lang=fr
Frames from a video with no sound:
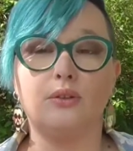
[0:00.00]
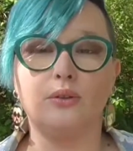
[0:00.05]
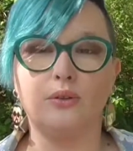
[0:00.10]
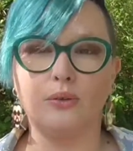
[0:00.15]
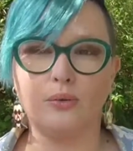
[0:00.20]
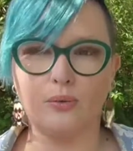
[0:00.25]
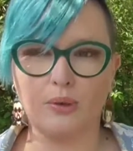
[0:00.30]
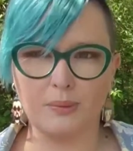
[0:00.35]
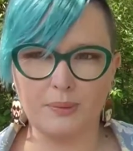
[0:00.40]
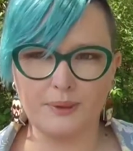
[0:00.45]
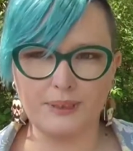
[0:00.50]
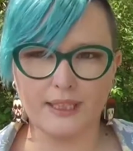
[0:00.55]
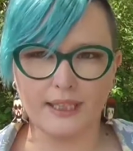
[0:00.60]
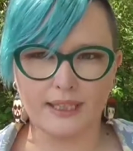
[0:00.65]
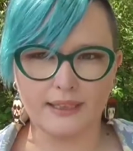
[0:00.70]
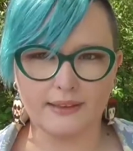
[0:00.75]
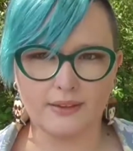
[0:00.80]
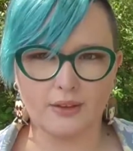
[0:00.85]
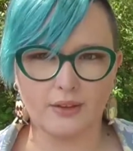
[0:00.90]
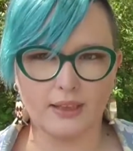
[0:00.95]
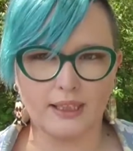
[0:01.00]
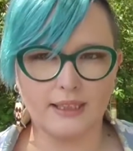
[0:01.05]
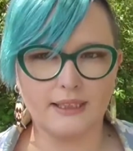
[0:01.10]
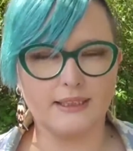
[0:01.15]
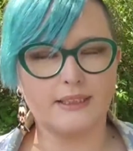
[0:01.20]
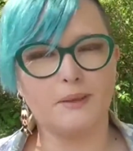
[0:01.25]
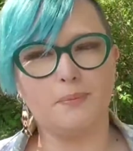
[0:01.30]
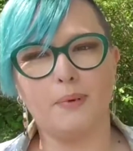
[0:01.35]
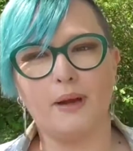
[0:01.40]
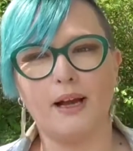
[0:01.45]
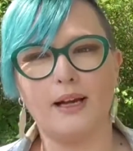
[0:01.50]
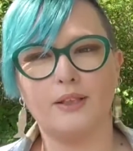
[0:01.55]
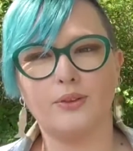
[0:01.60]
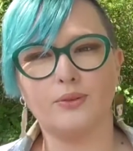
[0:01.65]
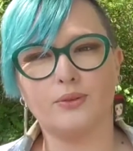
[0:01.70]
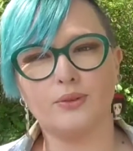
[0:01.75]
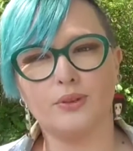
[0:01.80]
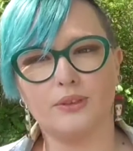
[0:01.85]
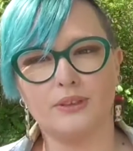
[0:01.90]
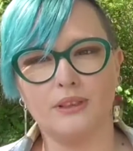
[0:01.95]
le webinaire était organisé par
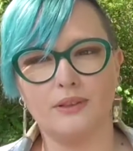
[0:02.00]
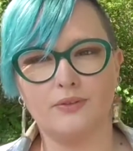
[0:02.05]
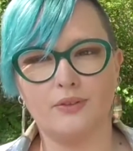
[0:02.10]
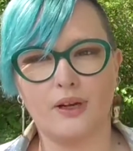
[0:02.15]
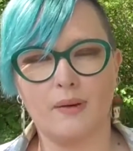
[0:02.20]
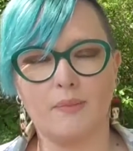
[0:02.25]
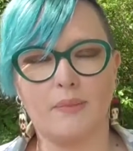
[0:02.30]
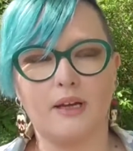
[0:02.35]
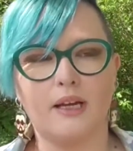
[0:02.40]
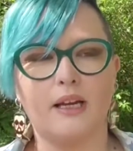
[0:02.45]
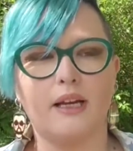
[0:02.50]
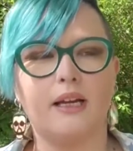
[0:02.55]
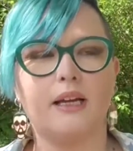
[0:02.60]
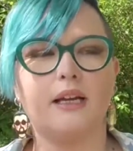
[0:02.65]
Action Santé Femmes